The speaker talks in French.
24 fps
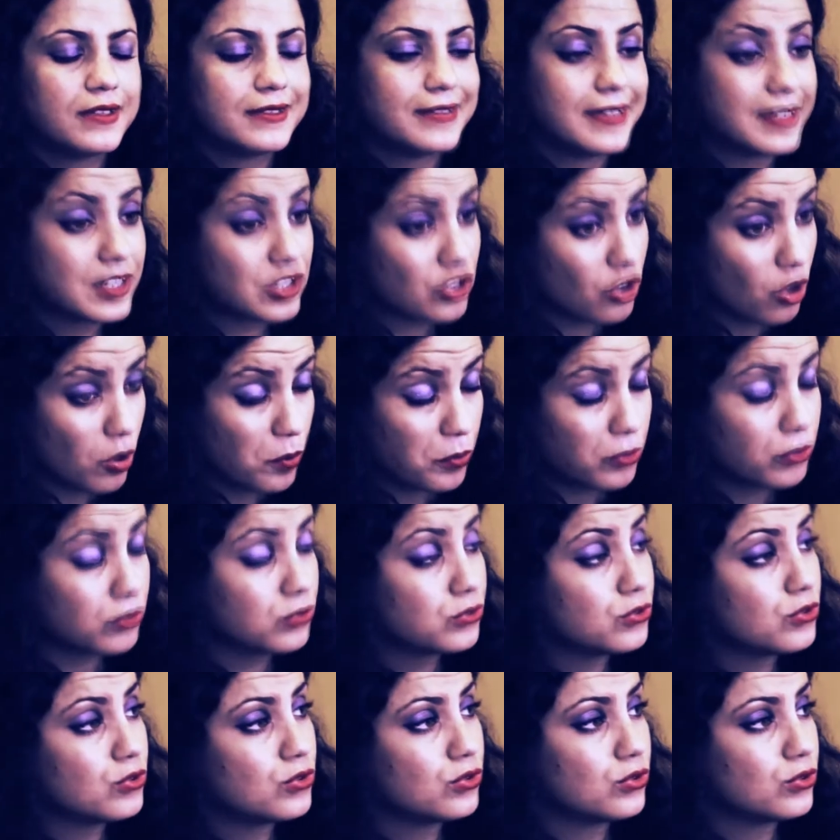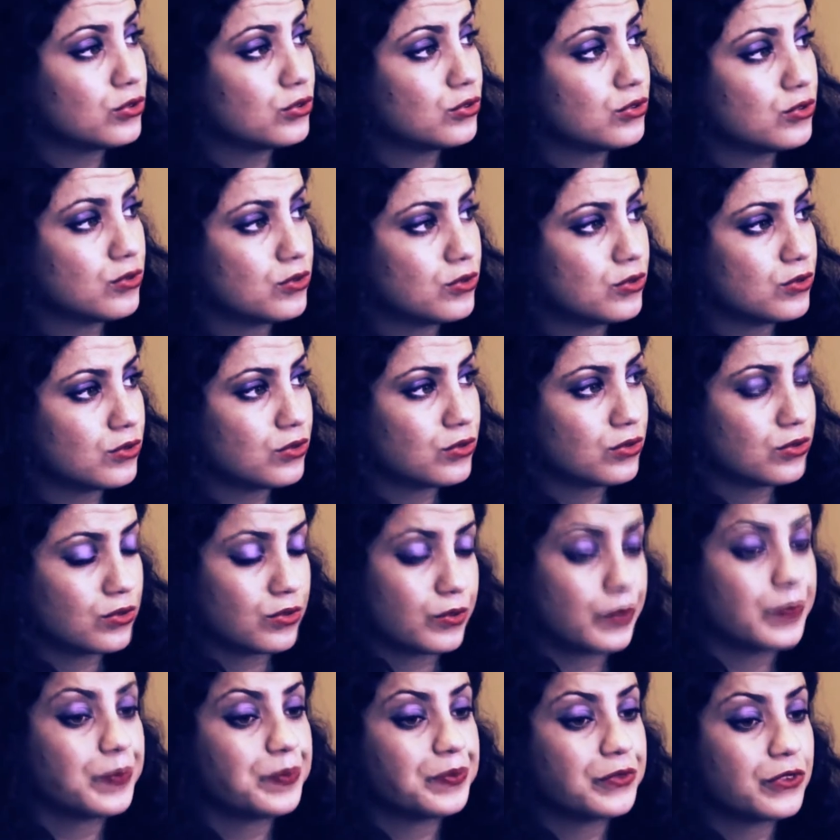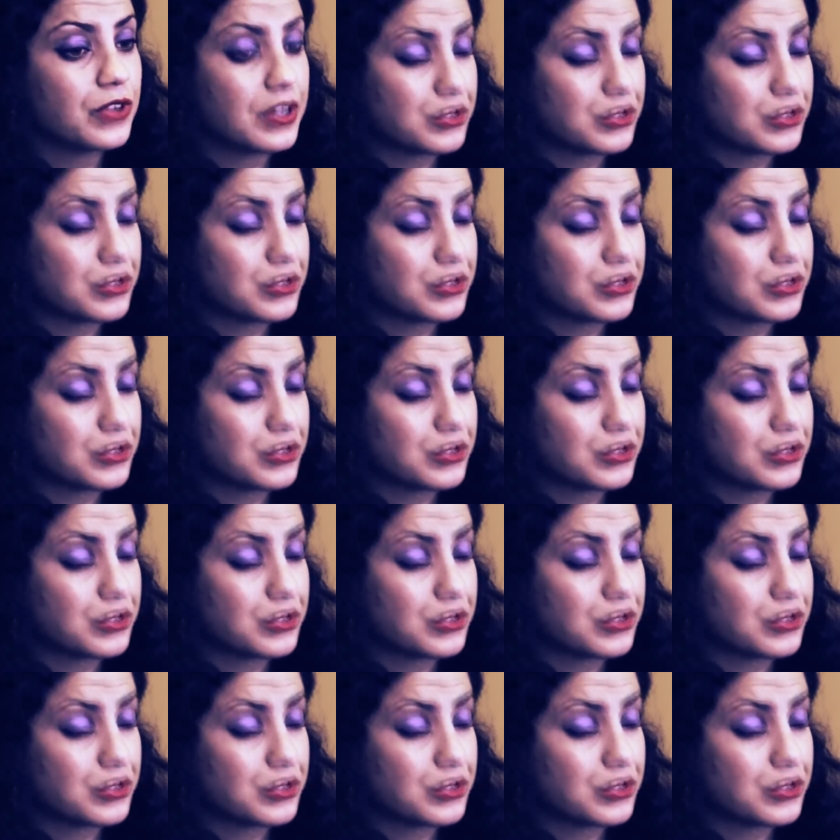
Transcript: des samples d'instruments de,